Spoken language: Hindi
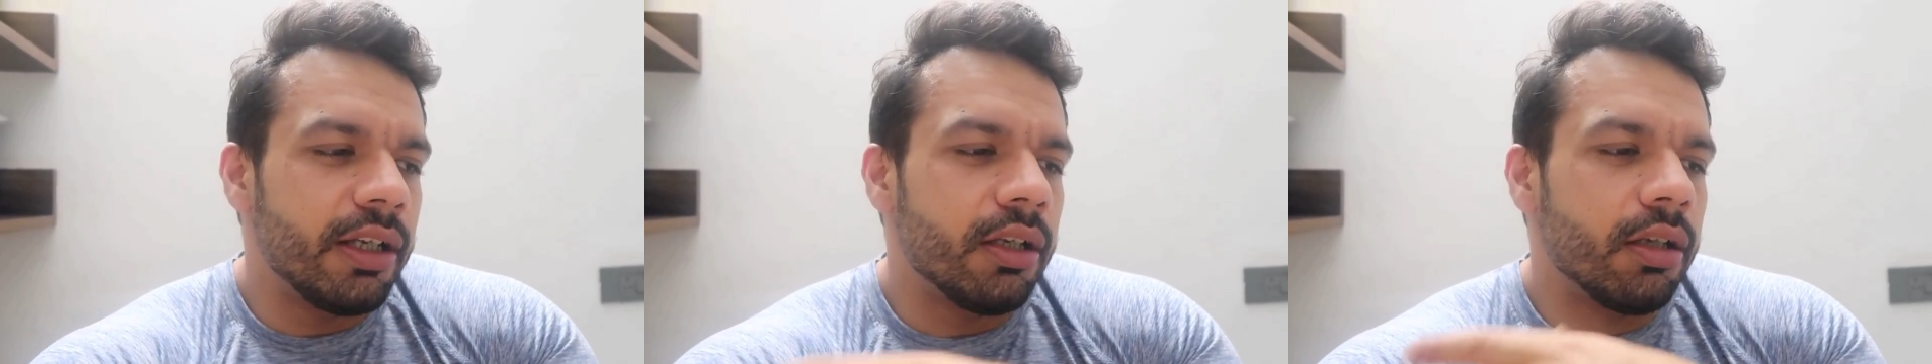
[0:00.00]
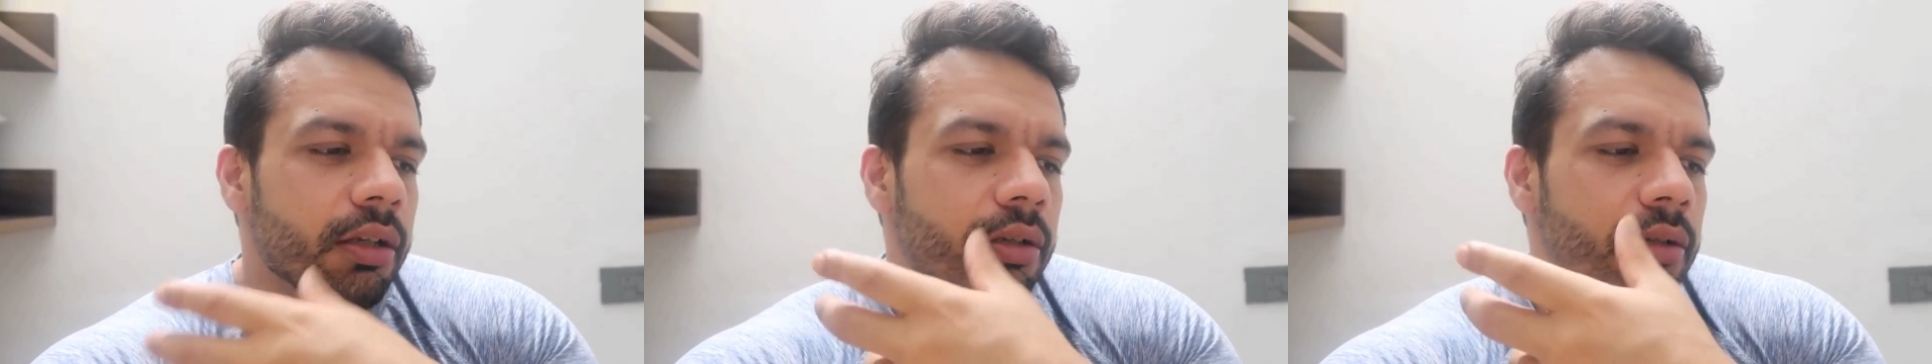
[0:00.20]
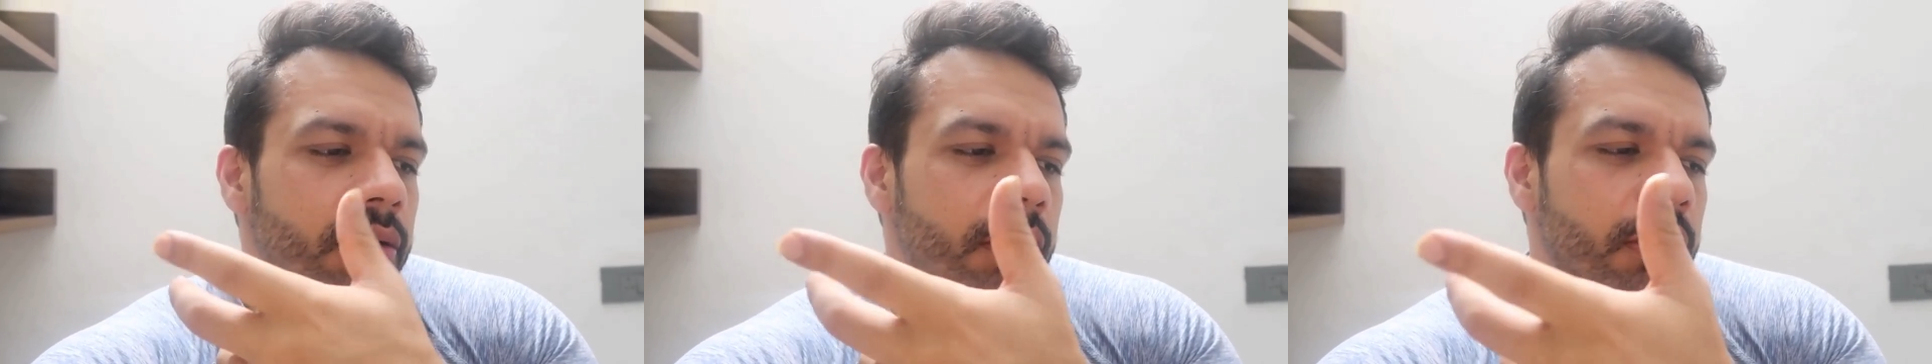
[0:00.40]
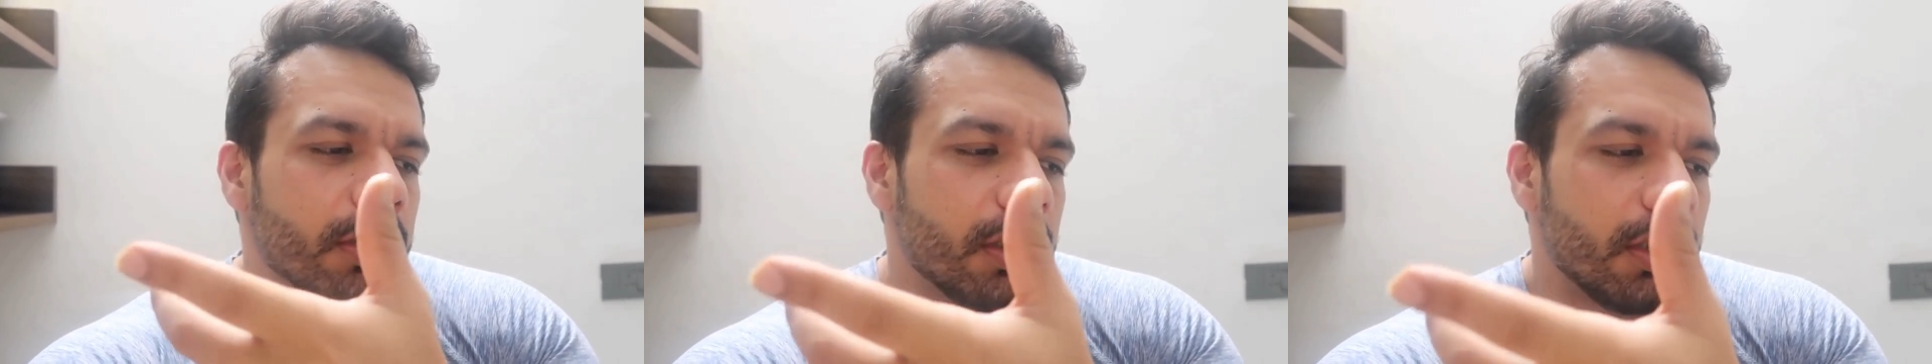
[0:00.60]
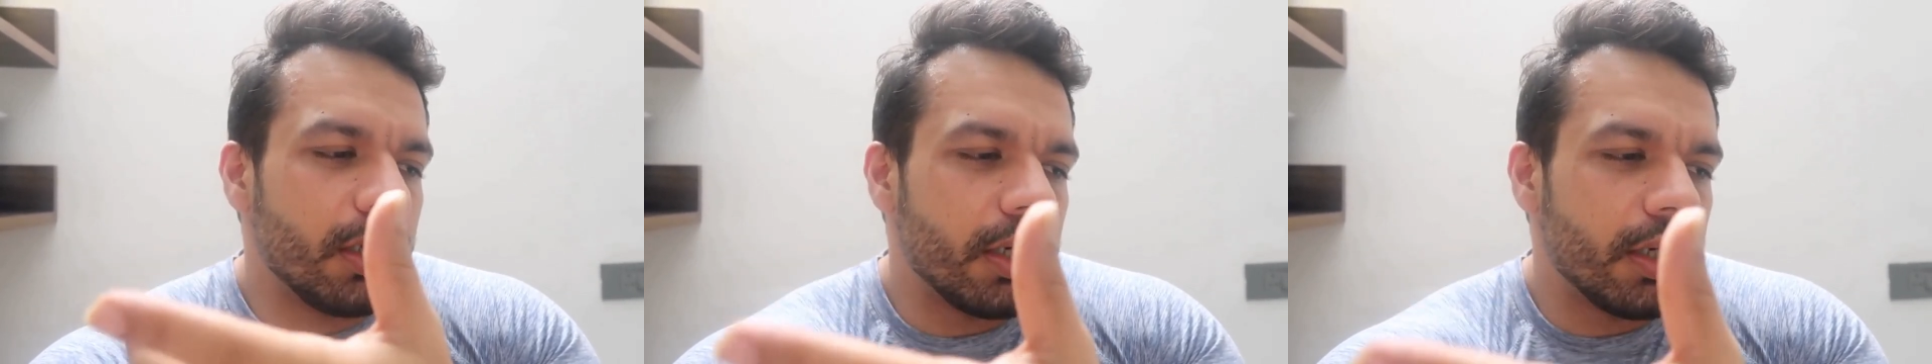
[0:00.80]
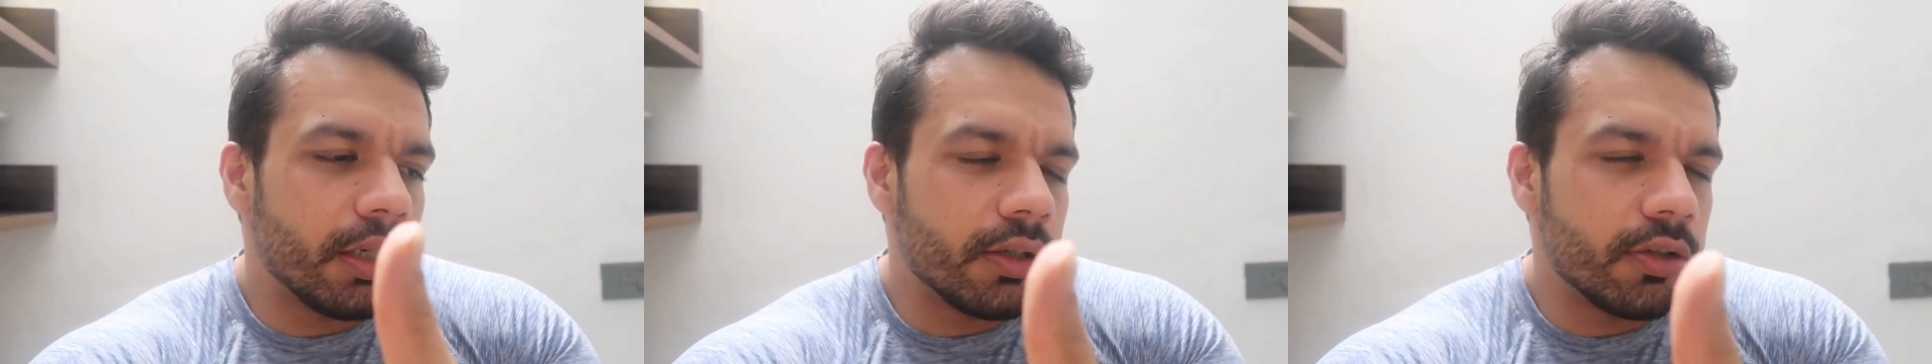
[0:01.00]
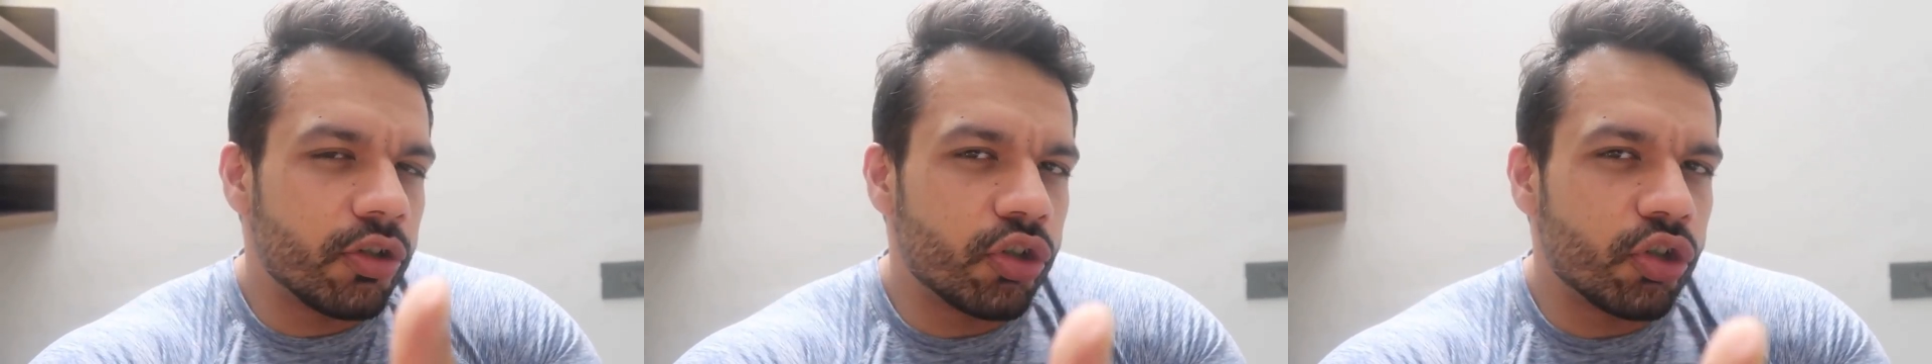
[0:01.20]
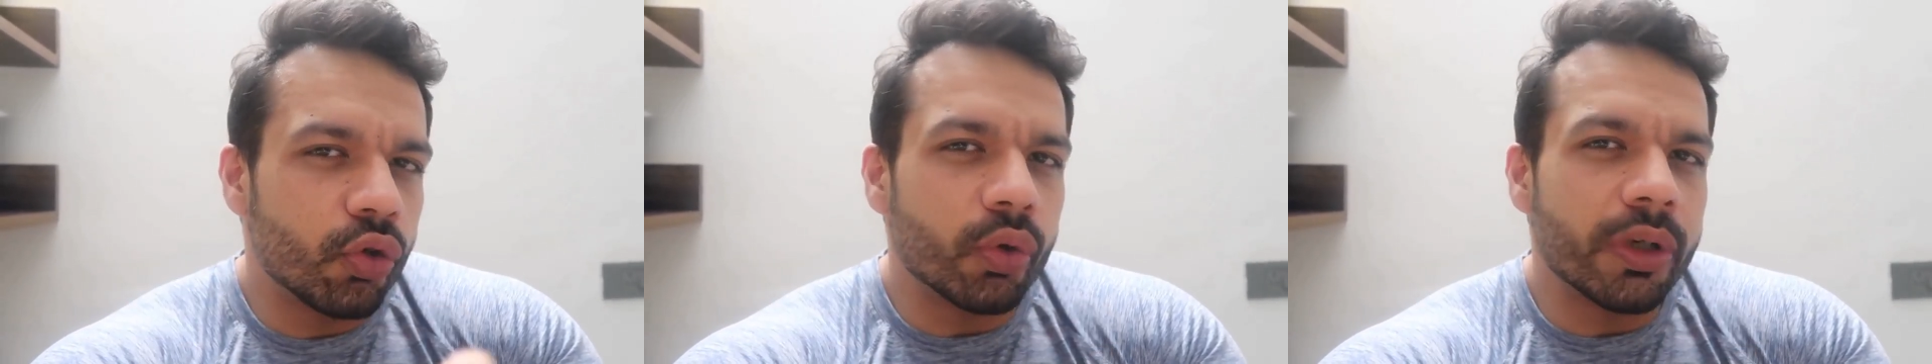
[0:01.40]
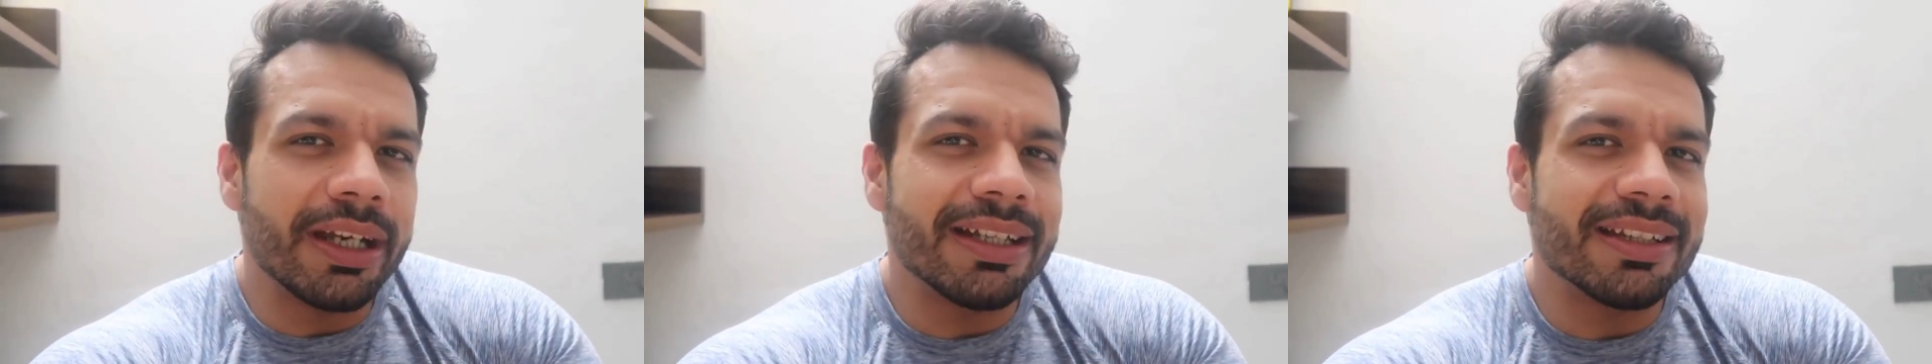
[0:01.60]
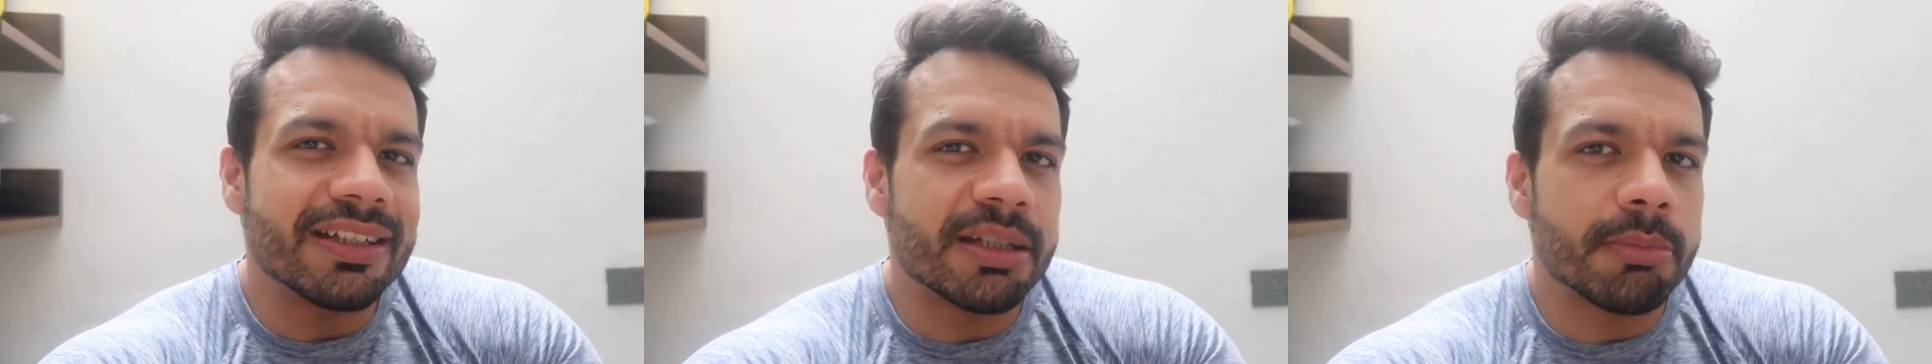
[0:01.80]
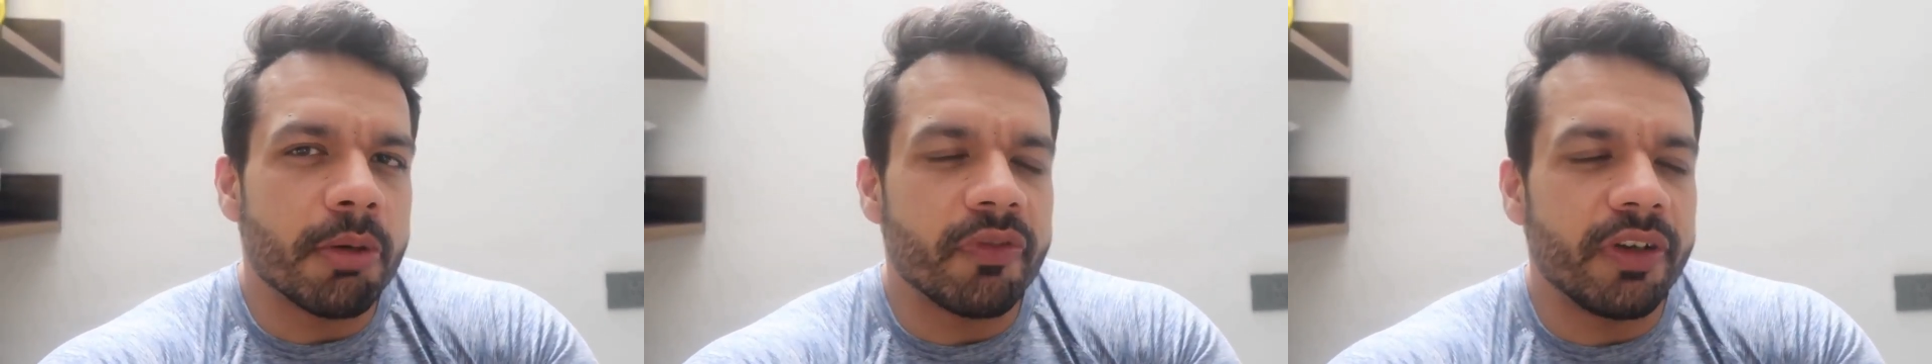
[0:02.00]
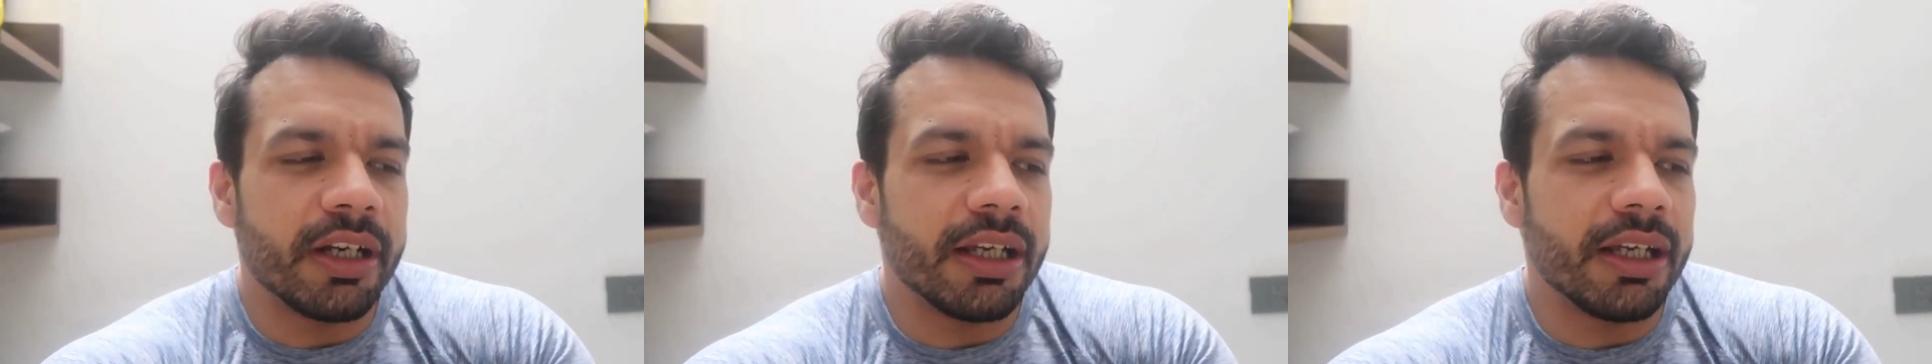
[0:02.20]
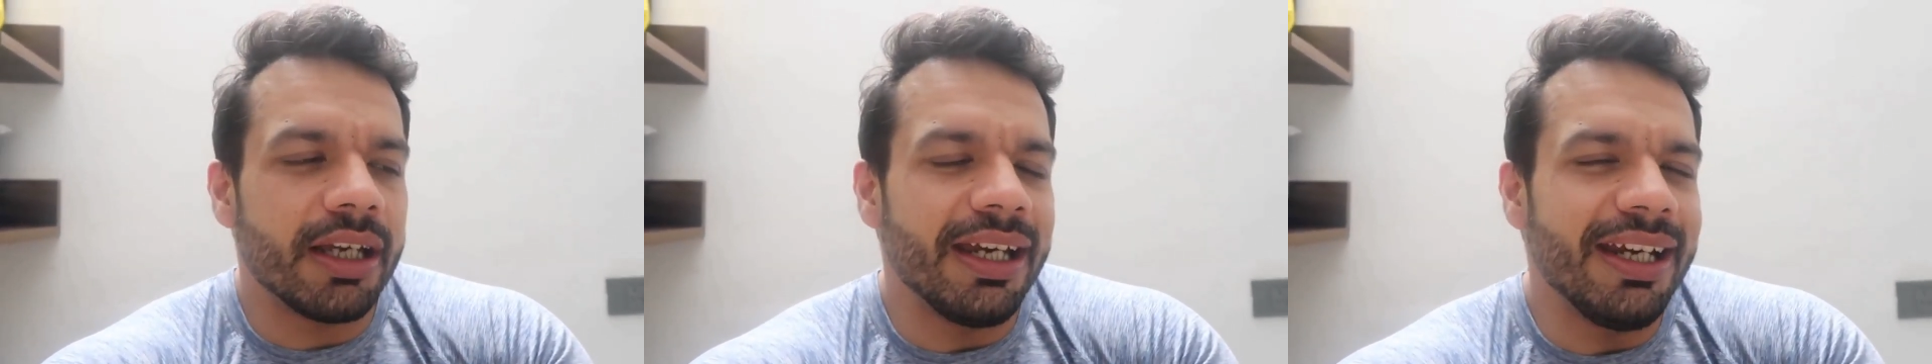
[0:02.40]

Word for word: डे एंड शूटिंग इन द जिम एवरी डे